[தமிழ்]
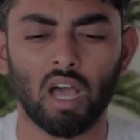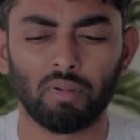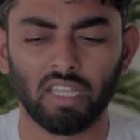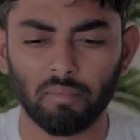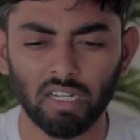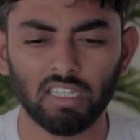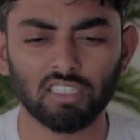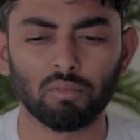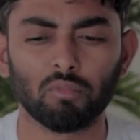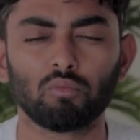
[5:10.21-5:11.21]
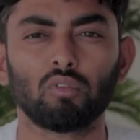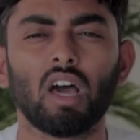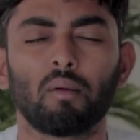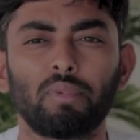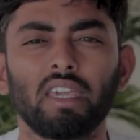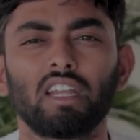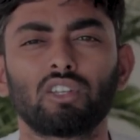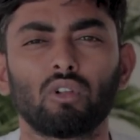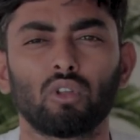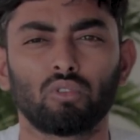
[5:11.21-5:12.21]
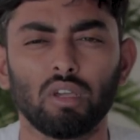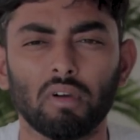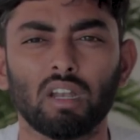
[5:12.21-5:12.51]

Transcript: அப்போ நீங்கள் மெடிடேஷன் பண்ணும்போது அப்பயும் ஏற்றுக்கொள்ளக்கூடிய